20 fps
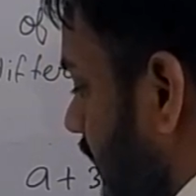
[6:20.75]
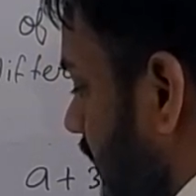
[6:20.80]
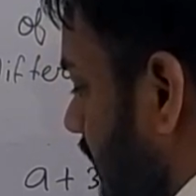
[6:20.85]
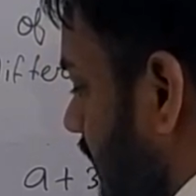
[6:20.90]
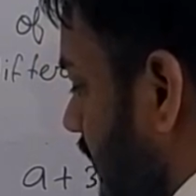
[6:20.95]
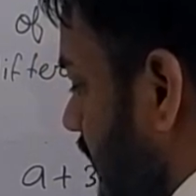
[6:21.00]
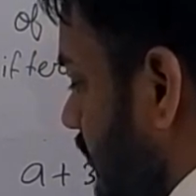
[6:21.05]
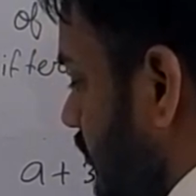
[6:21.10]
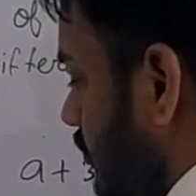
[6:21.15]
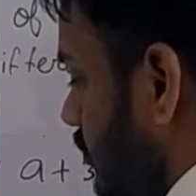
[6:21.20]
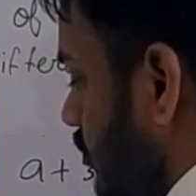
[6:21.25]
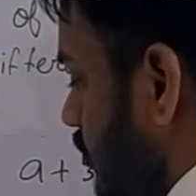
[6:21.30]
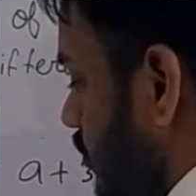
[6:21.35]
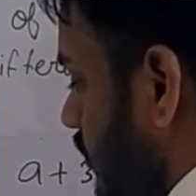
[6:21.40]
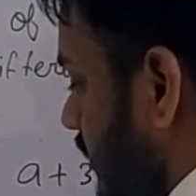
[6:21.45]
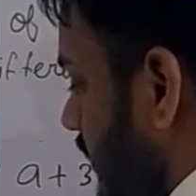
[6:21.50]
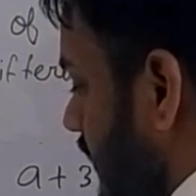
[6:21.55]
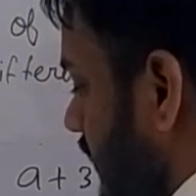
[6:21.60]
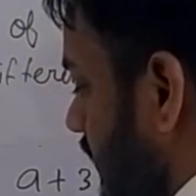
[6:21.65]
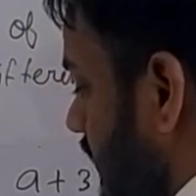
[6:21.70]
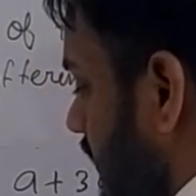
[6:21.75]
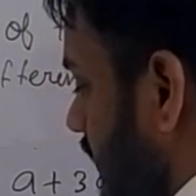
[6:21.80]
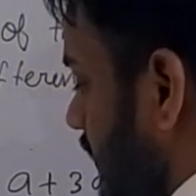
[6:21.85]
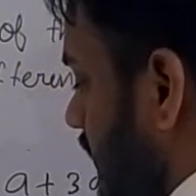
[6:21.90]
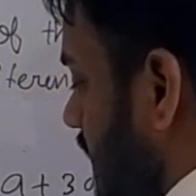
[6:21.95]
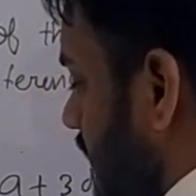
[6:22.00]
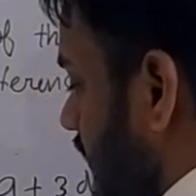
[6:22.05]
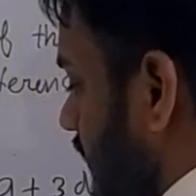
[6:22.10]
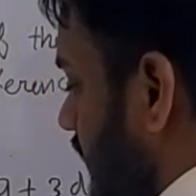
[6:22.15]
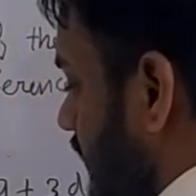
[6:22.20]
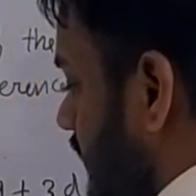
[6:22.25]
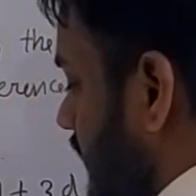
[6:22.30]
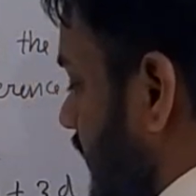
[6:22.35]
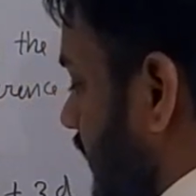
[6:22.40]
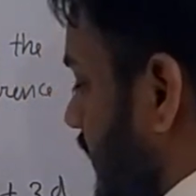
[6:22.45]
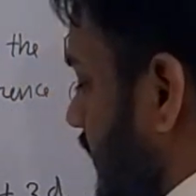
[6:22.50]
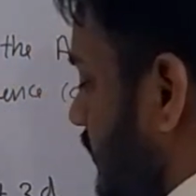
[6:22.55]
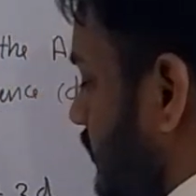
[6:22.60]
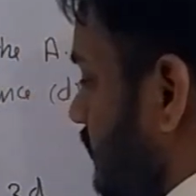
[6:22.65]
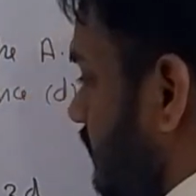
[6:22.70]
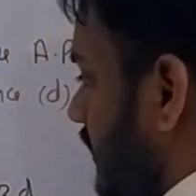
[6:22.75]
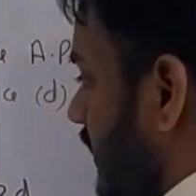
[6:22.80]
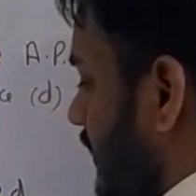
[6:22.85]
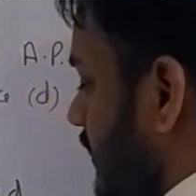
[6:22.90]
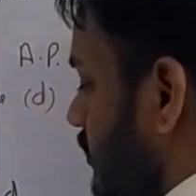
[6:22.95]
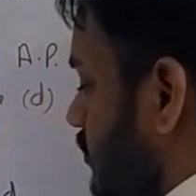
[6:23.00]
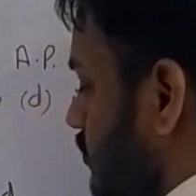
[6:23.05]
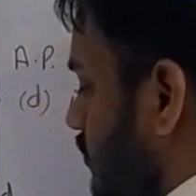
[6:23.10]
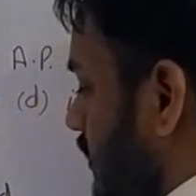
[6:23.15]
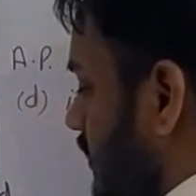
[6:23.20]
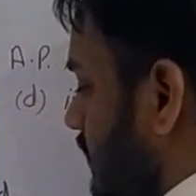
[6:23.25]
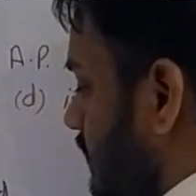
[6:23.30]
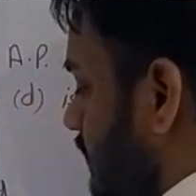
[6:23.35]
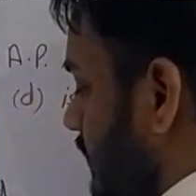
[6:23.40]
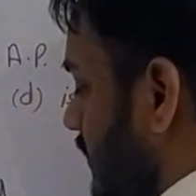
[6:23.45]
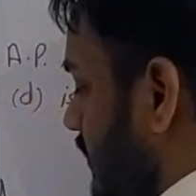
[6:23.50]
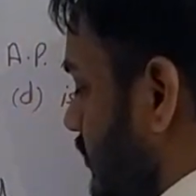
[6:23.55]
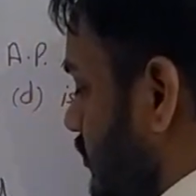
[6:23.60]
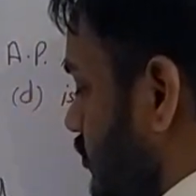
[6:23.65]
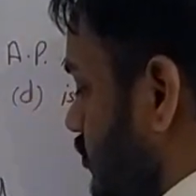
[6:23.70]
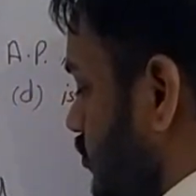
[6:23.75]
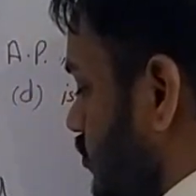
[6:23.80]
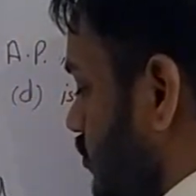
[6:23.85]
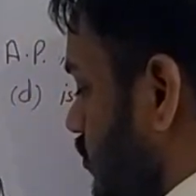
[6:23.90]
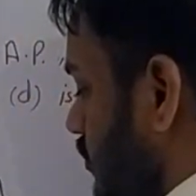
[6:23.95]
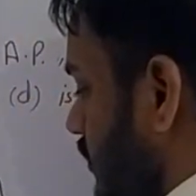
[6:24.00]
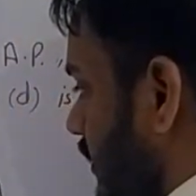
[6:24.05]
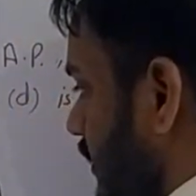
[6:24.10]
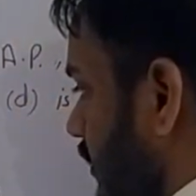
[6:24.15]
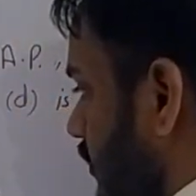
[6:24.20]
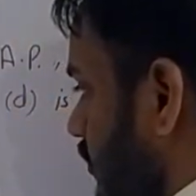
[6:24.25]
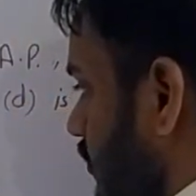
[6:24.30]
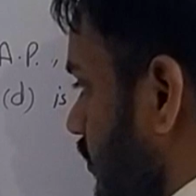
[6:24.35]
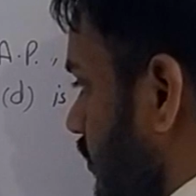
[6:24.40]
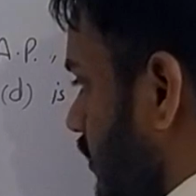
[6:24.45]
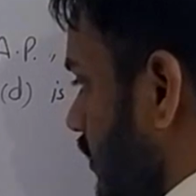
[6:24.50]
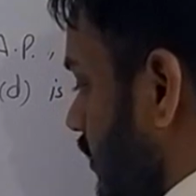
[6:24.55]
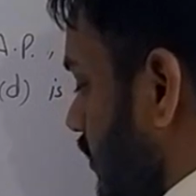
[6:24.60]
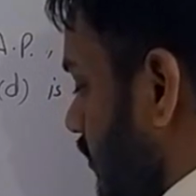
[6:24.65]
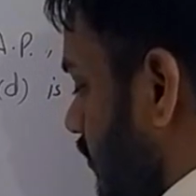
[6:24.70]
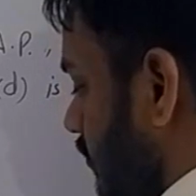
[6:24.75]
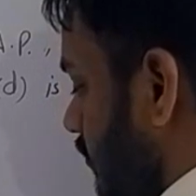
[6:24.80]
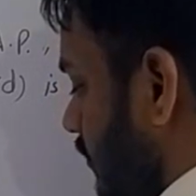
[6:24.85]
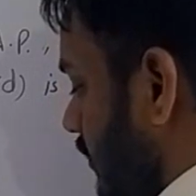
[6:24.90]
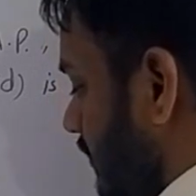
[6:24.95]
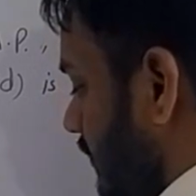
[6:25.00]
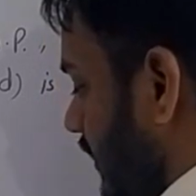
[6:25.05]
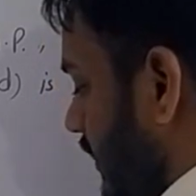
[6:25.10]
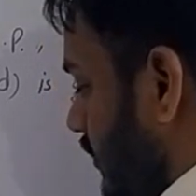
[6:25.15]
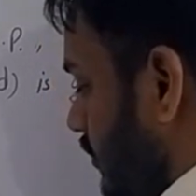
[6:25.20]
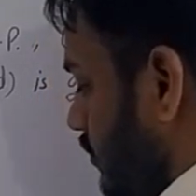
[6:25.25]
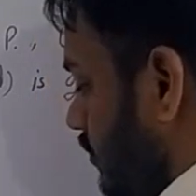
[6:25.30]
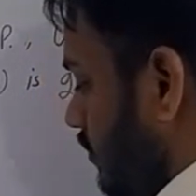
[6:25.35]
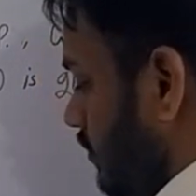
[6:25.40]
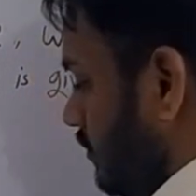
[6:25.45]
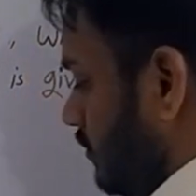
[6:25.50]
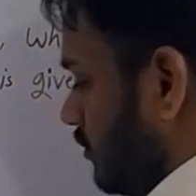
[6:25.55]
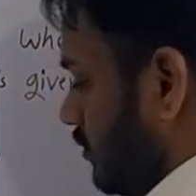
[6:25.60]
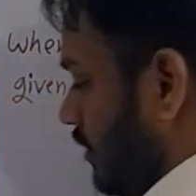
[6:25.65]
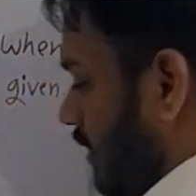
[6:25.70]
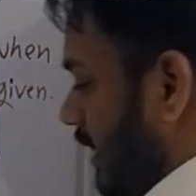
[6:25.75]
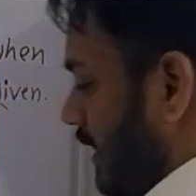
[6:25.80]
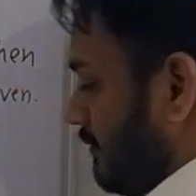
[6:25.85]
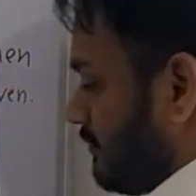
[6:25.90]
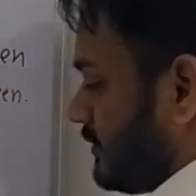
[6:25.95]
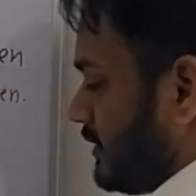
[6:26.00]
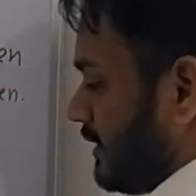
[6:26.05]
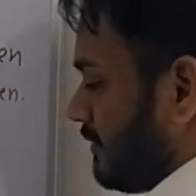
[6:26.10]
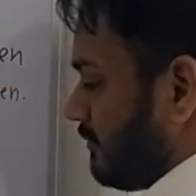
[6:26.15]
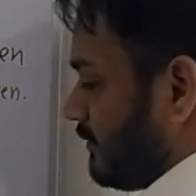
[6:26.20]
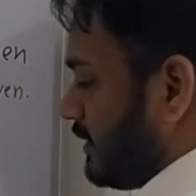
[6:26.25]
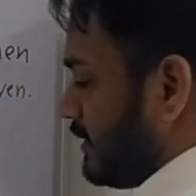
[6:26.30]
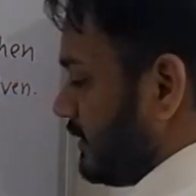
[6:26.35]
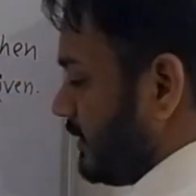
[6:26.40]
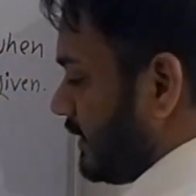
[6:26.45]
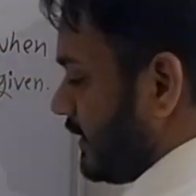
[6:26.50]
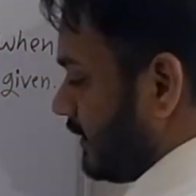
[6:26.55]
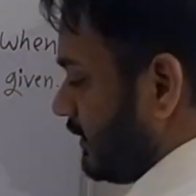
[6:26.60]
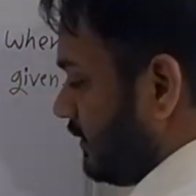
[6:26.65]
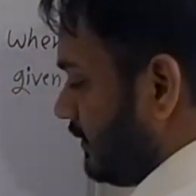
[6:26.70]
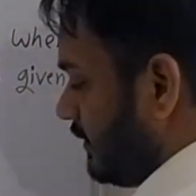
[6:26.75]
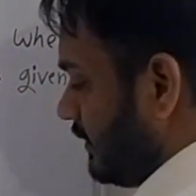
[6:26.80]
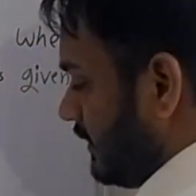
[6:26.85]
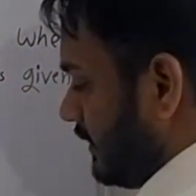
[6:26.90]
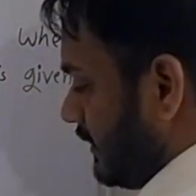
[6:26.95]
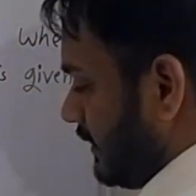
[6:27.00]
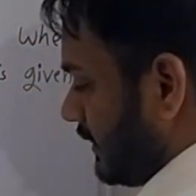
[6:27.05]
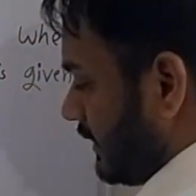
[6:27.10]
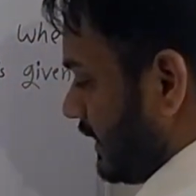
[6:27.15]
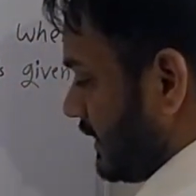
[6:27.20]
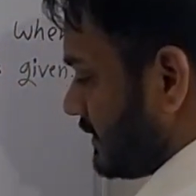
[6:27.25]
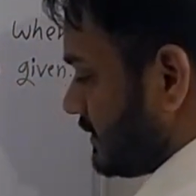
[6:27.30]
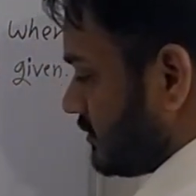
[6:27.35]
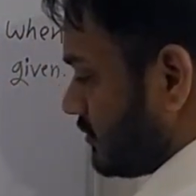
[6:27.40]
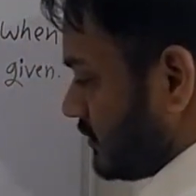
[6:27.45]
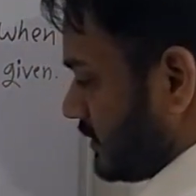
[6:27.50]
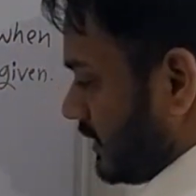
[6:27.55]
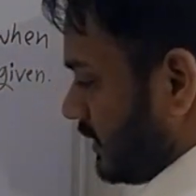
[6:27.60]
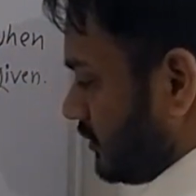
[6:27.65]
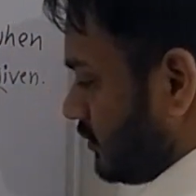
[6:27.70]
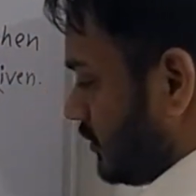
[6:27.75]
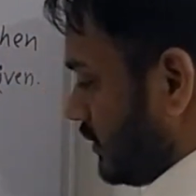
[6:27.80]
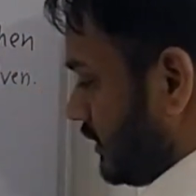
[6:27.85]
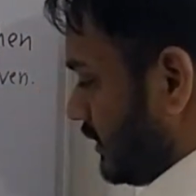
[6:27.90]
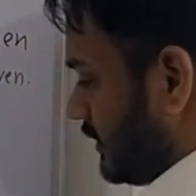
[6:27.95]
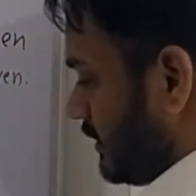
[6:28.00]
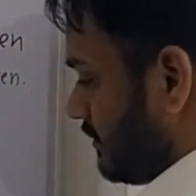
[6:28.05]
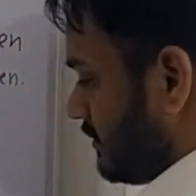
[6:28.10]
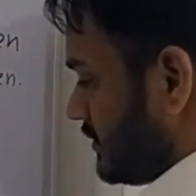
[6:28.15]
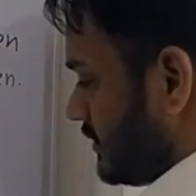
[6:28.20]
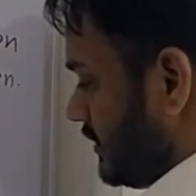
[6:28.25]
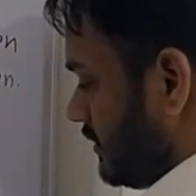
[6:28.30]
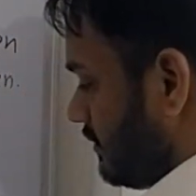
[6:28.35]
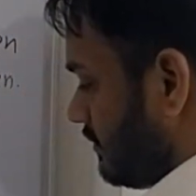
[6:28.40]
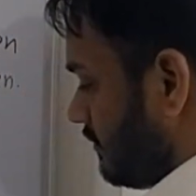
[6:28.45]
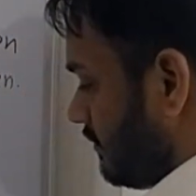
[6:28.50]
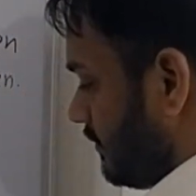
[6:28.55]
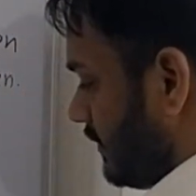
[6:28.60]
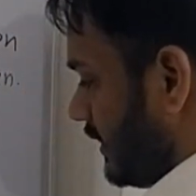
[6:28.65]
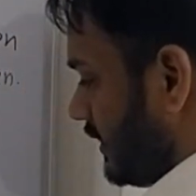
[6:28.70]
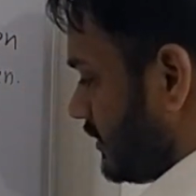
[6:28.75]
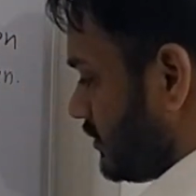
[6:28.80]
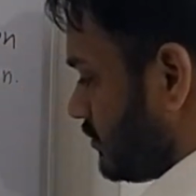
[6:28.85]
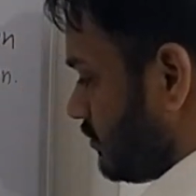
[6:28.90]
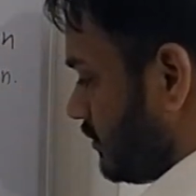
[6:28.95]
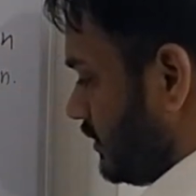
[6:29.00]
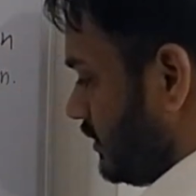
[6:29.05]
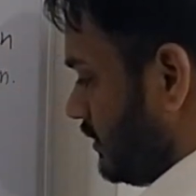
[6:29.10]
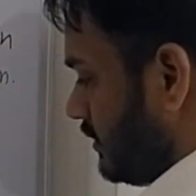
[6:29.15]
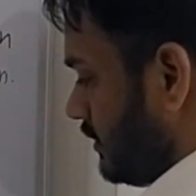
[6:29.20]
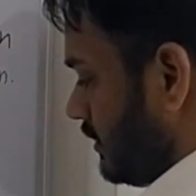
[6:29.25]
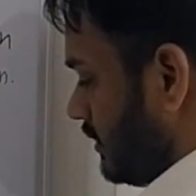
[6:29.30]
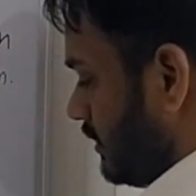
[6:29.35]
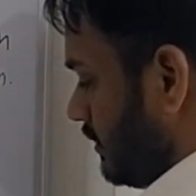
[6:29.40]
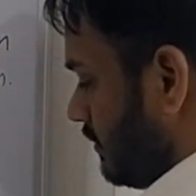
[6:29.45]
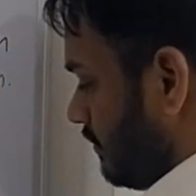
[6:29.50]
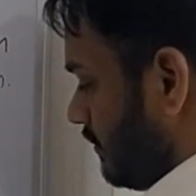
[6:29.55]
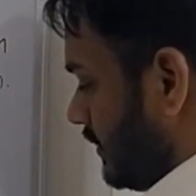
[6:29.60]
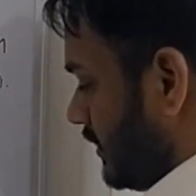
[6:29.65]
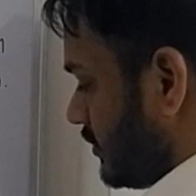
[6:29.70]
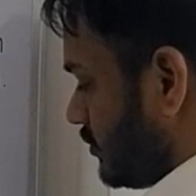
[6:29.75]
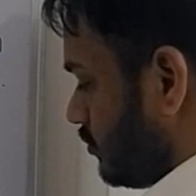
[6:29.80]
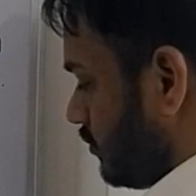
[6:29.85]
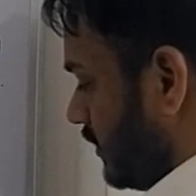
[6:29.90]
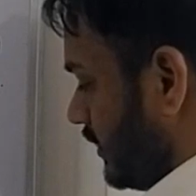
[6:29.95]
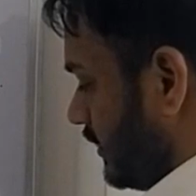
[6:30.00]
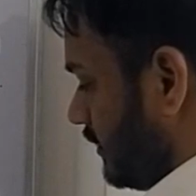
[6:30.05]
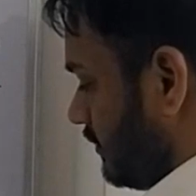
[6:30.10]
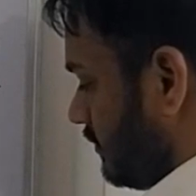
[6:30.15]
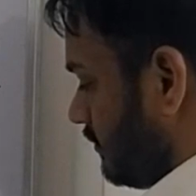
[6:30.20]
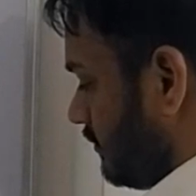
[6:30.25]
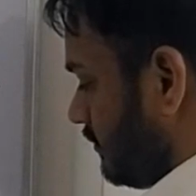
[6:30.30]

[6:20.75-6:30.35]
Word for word: ए प्लस टू डी दैट इज़ माइनस वन प्लस टू इंटू वन बाई टू तो हाफ से हाफ कट जाएगा कैंसिल हो जाएगा तो ये कितना बचा माइनस वन प्लस वन